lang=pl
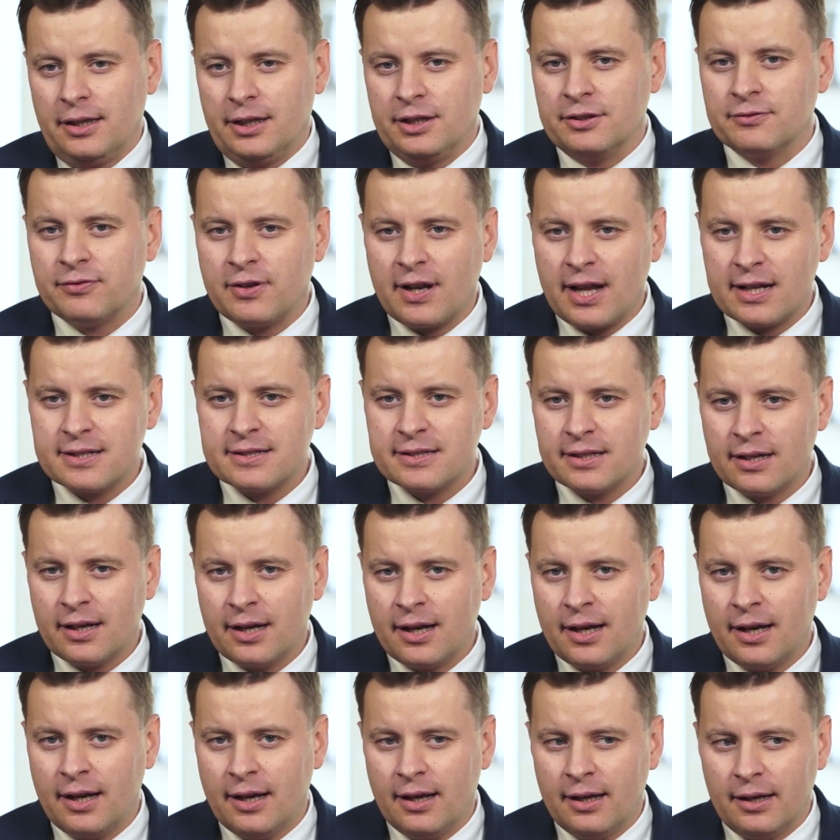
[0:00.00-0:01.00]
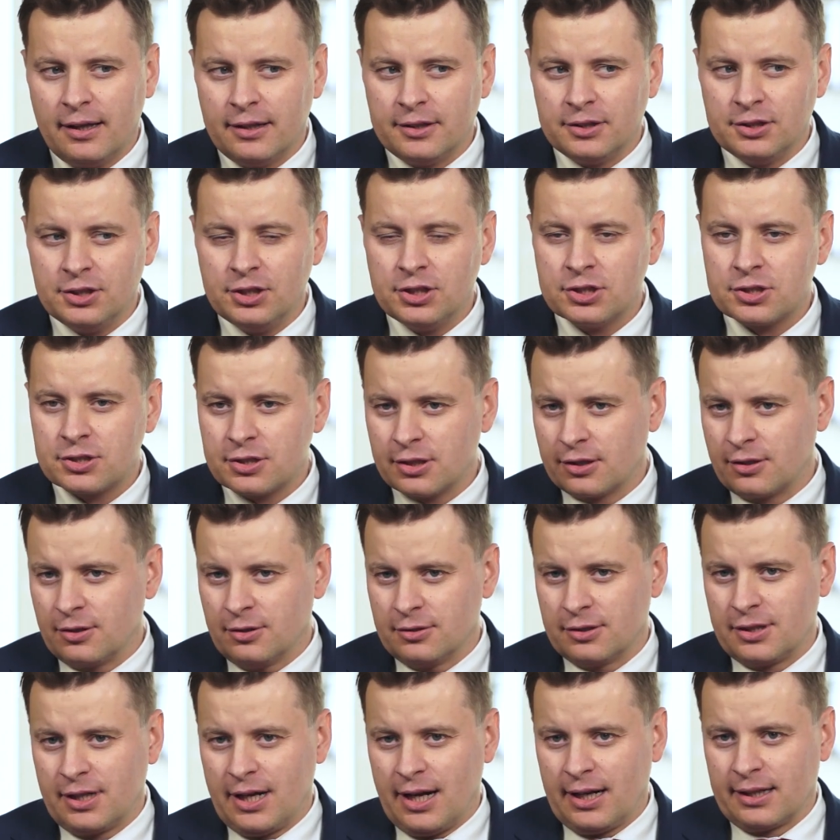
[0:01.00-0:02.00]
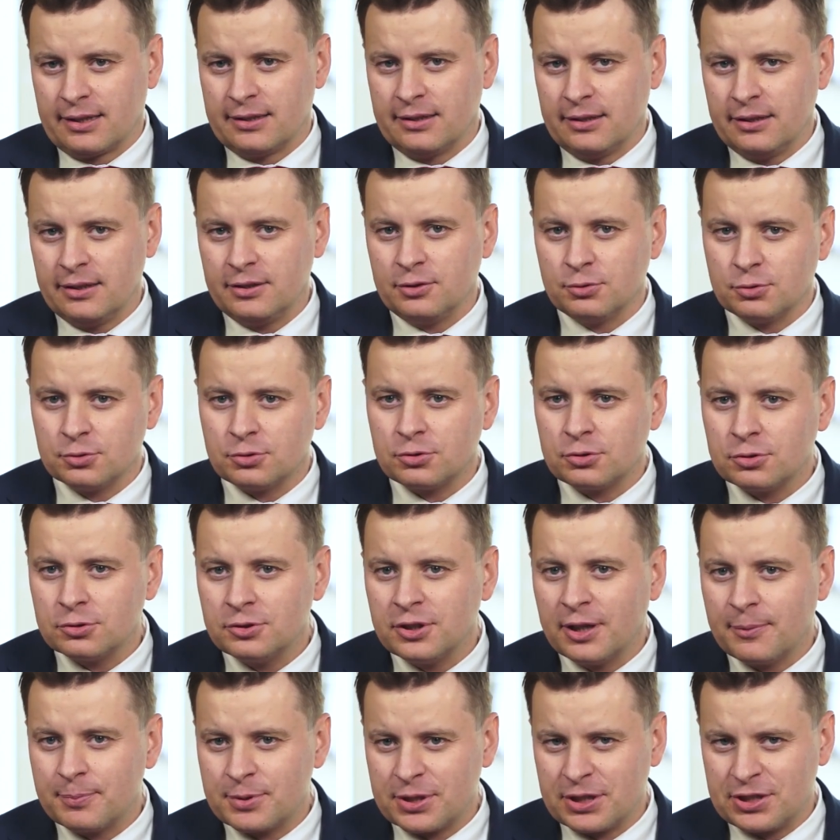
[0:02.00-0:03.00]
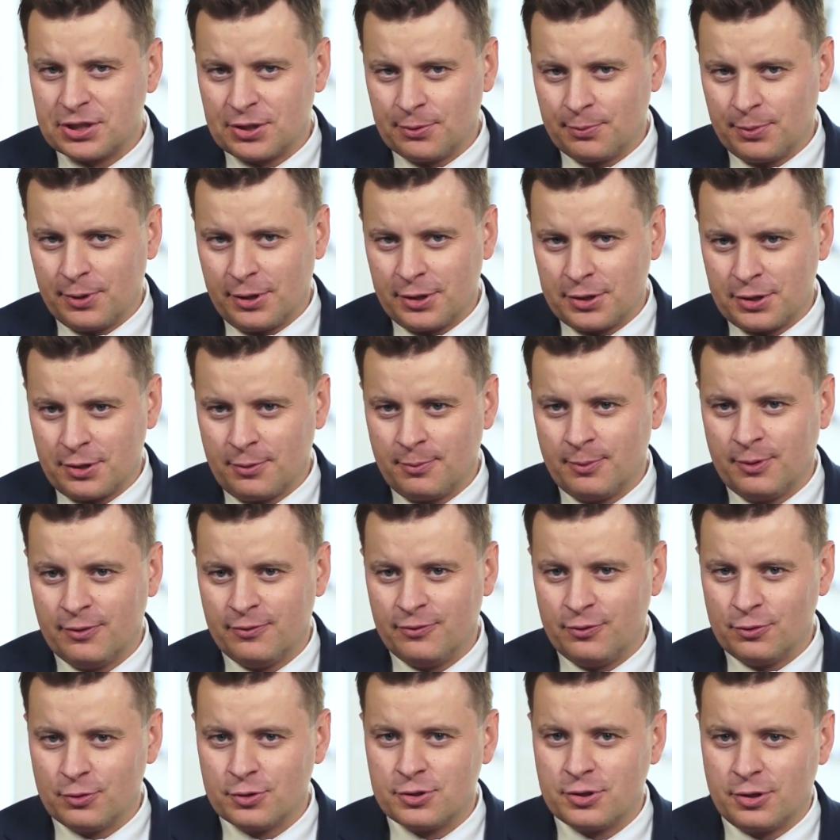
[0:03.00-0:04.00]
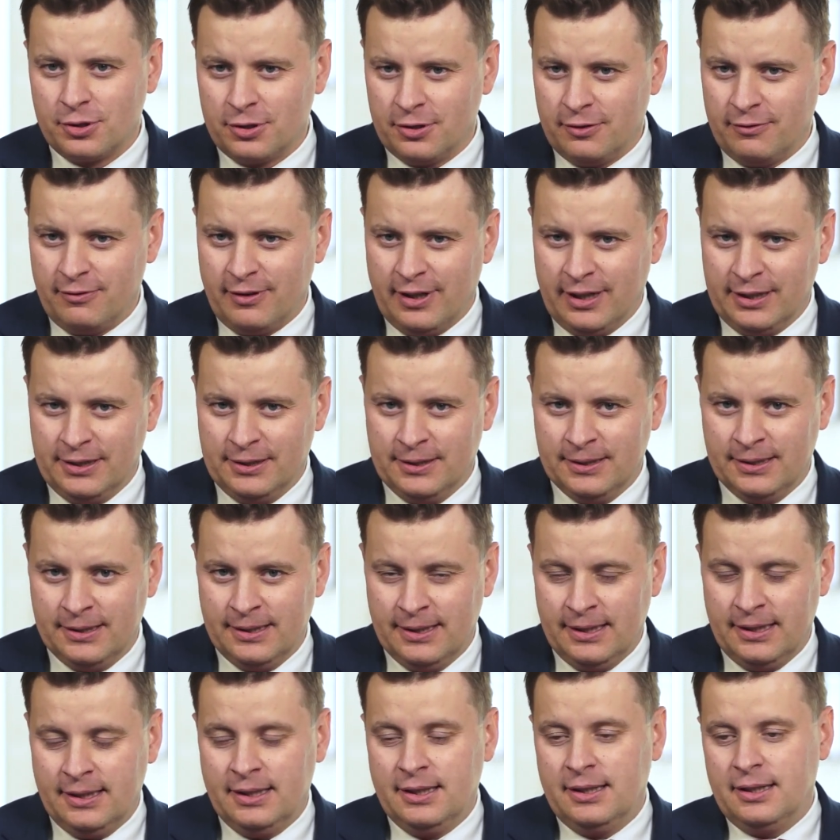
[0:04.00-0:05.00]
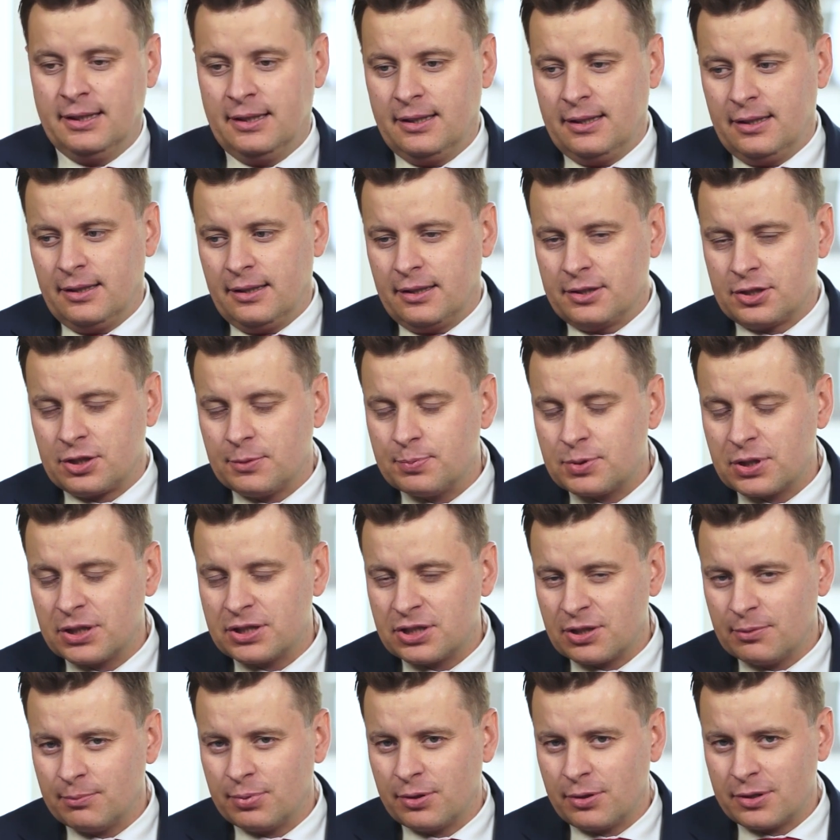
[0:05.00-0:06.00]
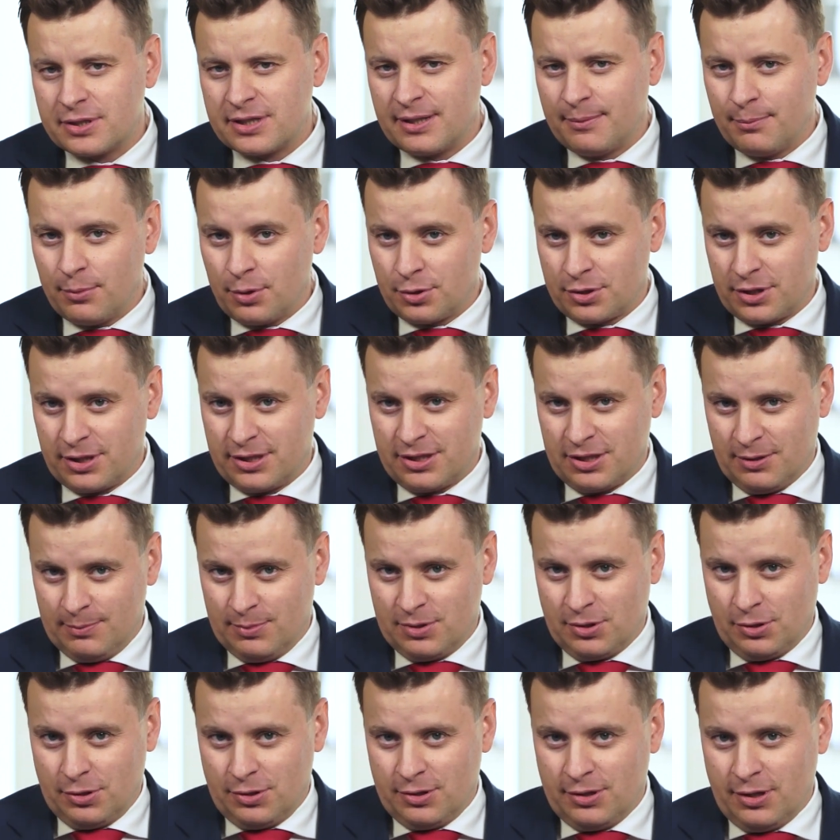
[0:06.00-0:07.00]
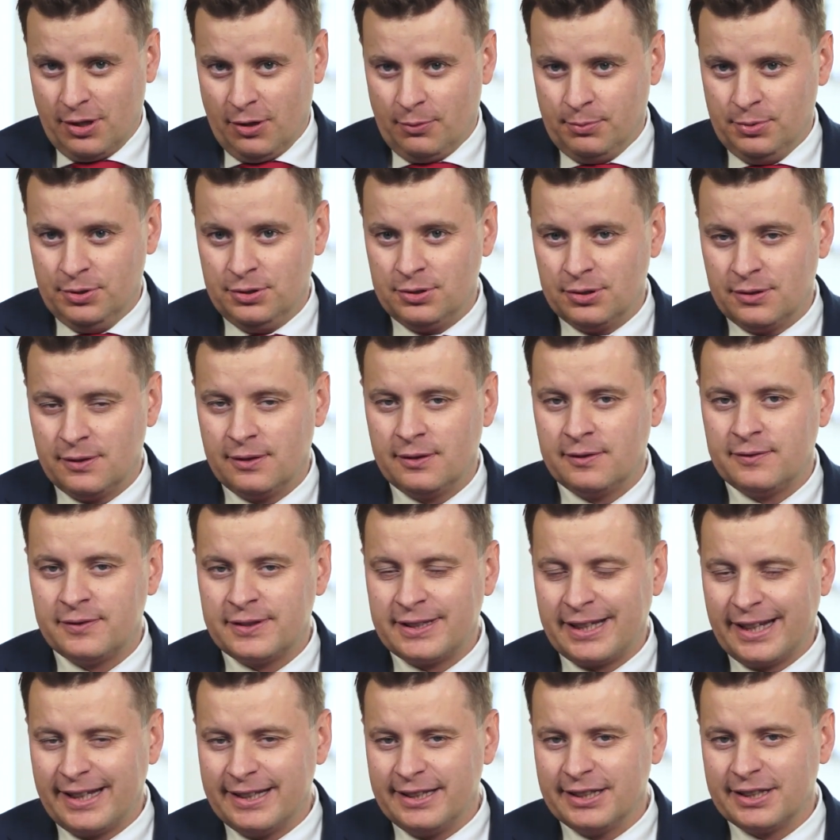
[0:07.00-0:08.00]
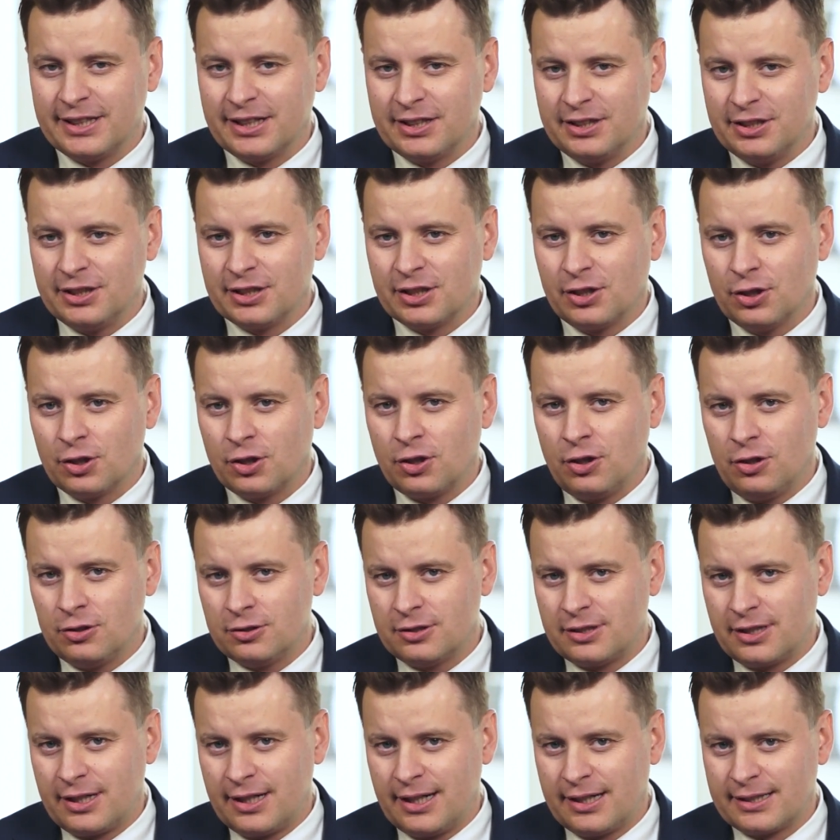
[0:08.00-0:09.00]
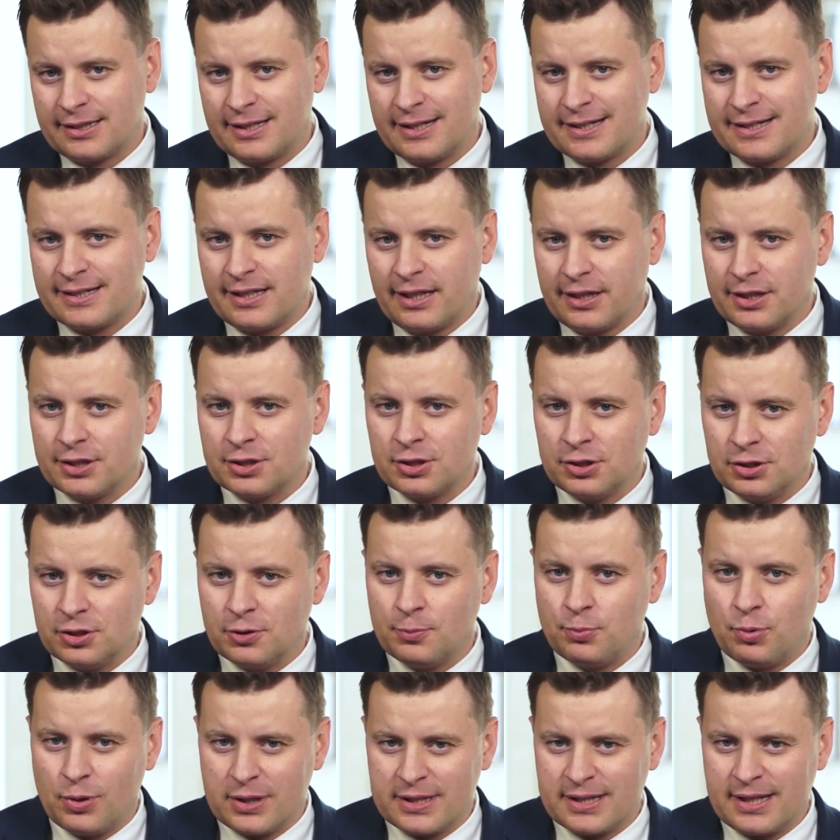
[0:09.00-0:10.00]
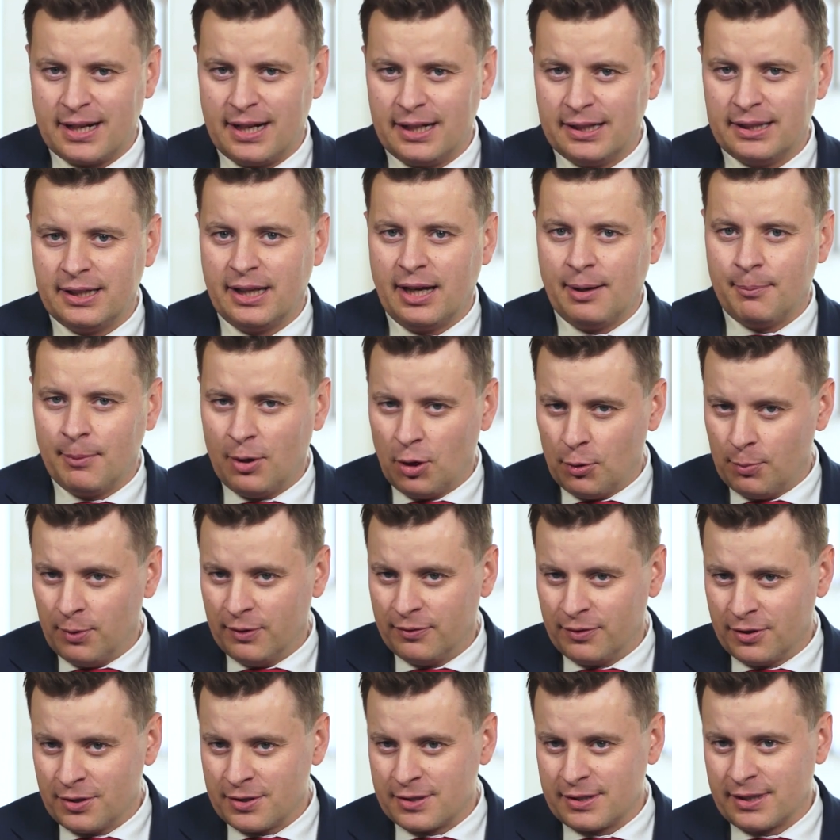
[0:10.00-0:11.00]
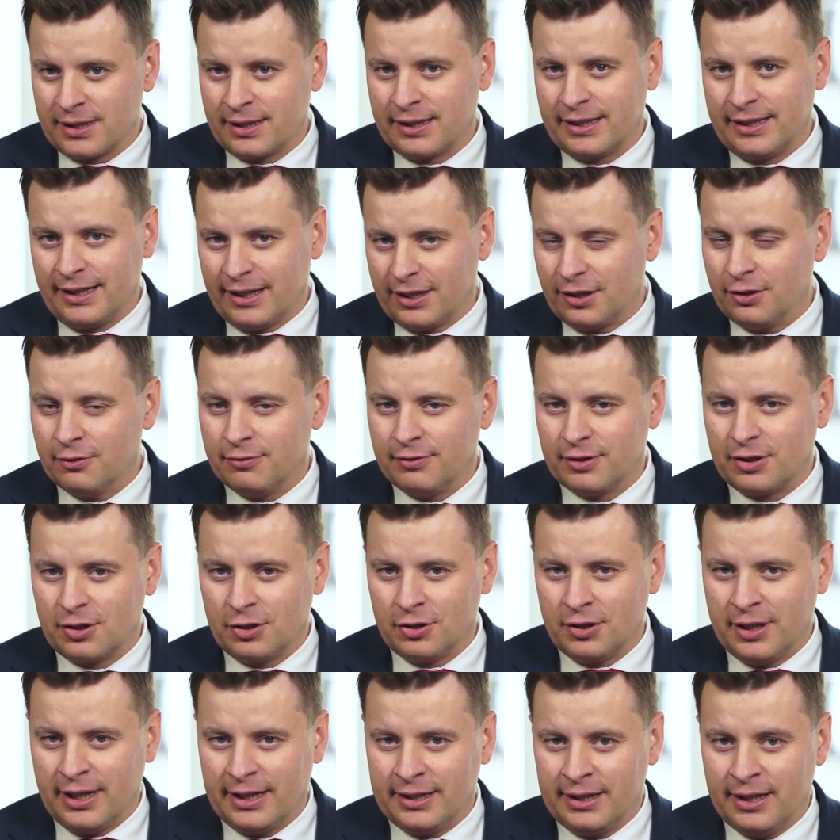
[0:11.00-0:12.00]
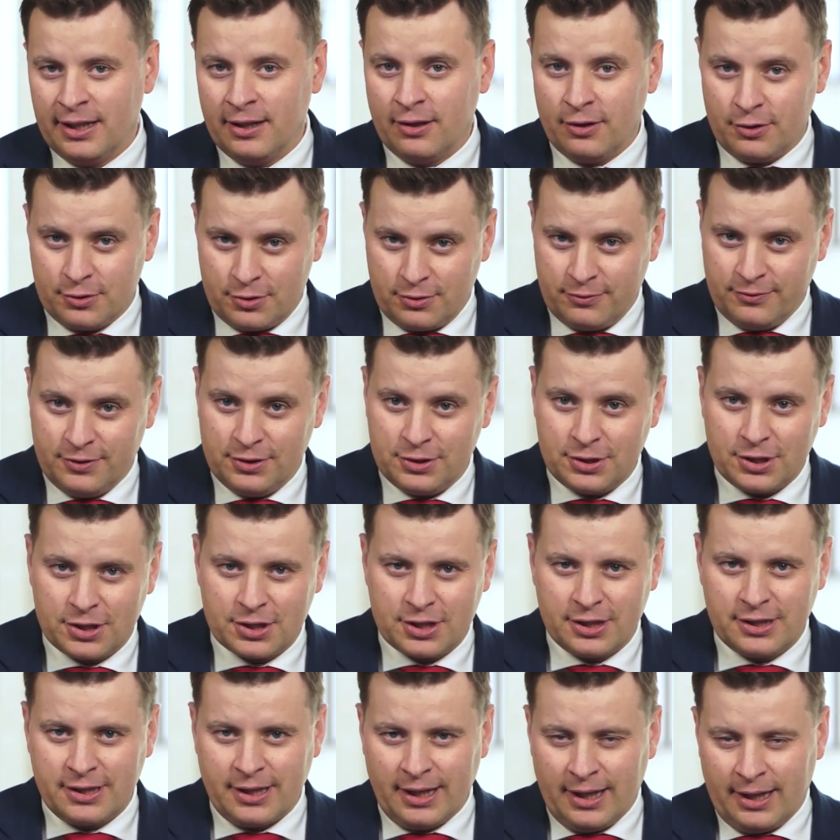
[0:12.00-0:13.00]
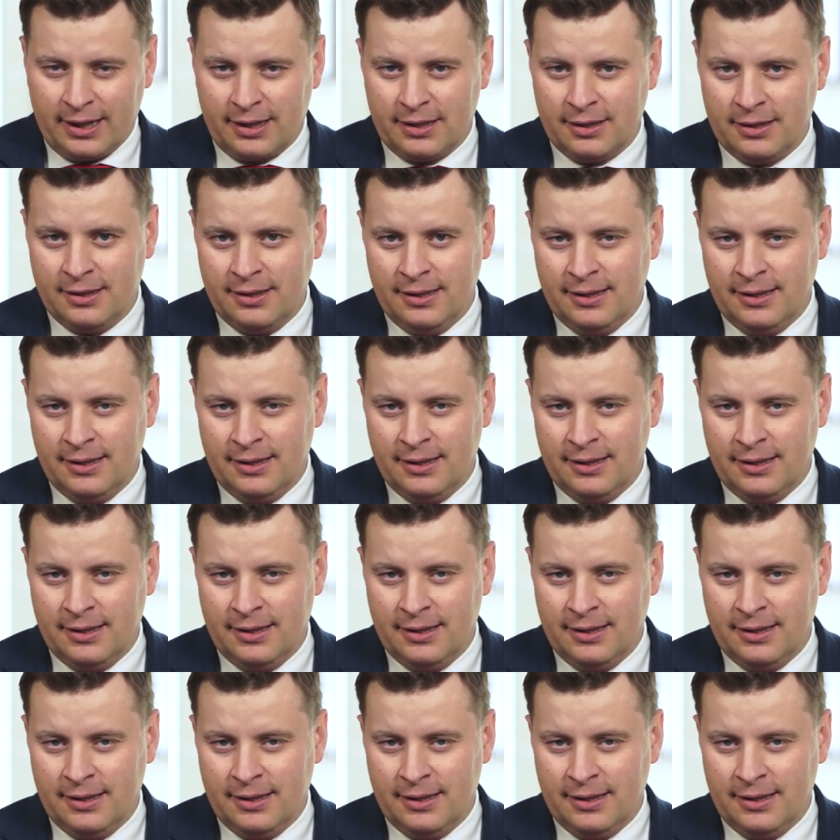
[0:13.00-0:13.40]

Inflacja niszczy kontrakty i utrudnia przedsiębiorcom funkcjonowanie. Czy przedsiębiorca może z czymś coś zrobić? Wtedy, kiedy jego kontrakt staje się nieopłacalny, a ma obowiązek jego wykonania? Oczywiście, że tak.